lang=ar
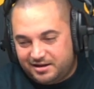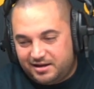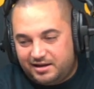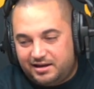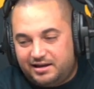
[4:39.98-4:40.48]

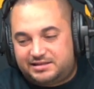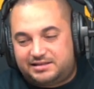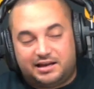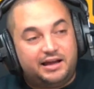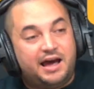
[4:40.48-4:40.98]

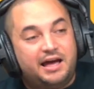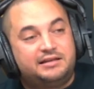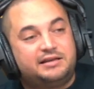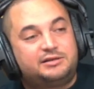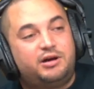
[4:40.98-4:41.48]
آه، رأد
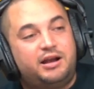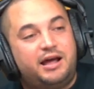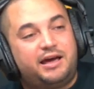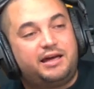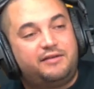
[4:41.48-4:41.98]
سؤال
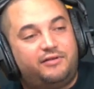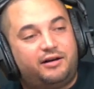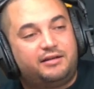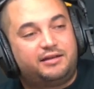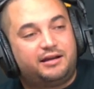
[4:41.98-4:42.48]
اخير
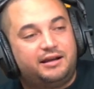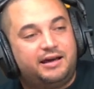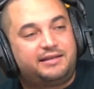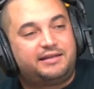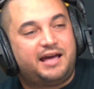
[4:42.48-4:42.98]
فقط
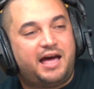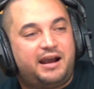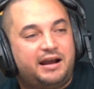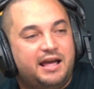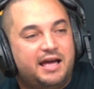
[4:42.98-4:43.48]
الاختيار
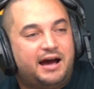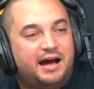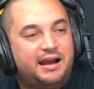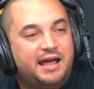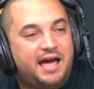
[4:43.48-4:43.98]

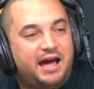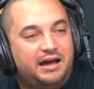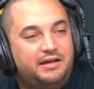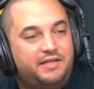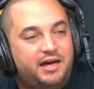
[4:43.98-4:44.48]
على
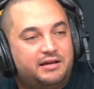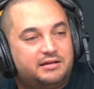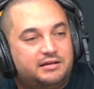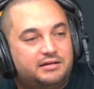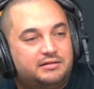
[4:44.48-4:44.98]
حذاء
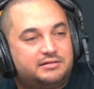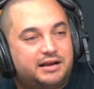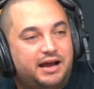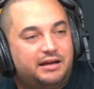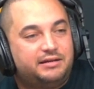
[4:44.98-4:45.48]

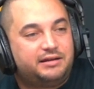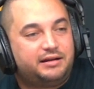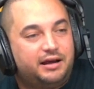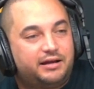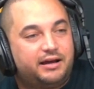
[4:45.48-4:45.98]
صلاح الدين
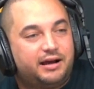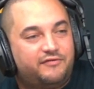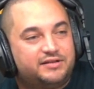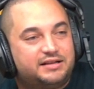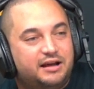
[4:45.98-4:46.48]
هكاك
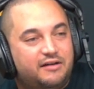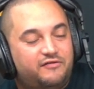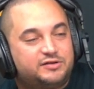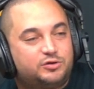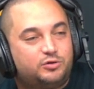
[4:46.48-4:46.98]
في
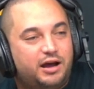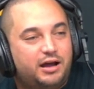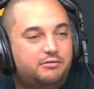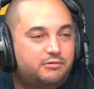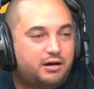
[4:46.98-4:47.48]
الصوره هل
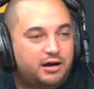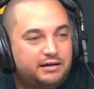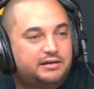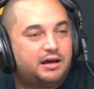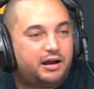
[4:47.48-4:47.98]
هو
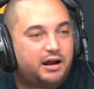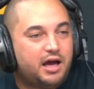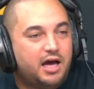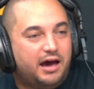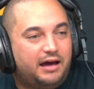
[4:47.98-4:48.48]
اختيار
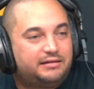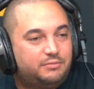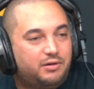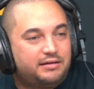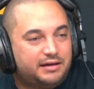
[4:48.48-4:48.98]

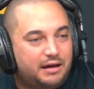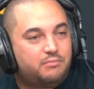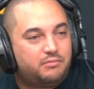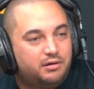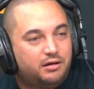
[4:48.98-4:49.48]
اعتباطي
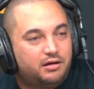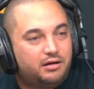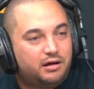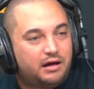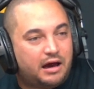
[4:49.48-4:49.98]
ام
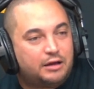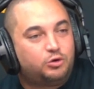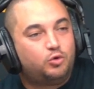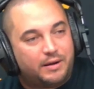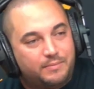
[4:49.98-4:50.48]

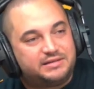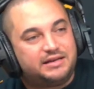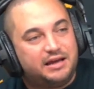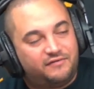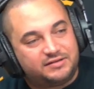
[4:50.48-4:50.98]
عنده
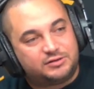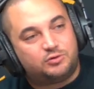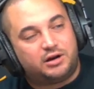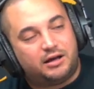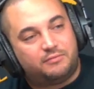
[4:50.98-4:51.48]
رمزيه في
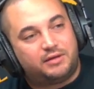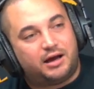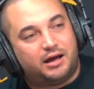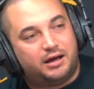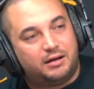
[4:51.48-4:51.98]
الصوره
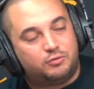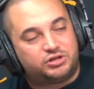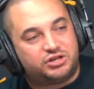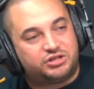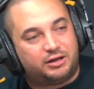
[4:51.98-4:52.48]
نتاع لا
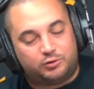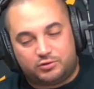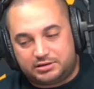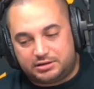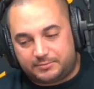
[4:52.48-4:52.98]
لا لا لا,
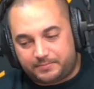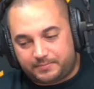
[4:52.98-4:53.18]
لا